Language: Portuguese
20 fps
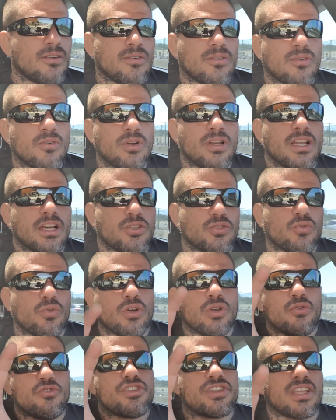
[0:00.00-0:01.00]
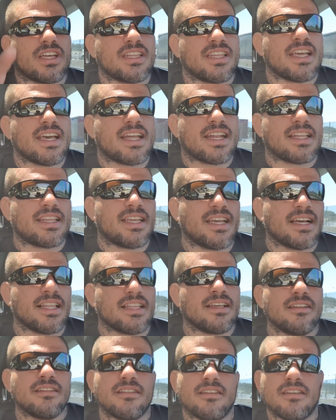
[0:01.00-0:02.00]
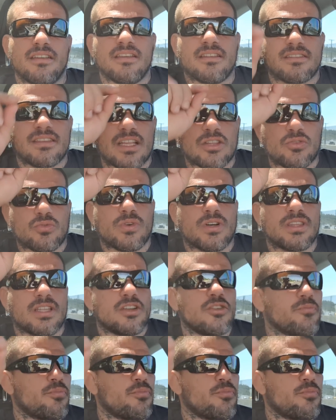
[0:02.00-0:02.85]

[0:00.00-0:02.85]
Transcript: olhando o olho de Tandera dela e tatuando ali um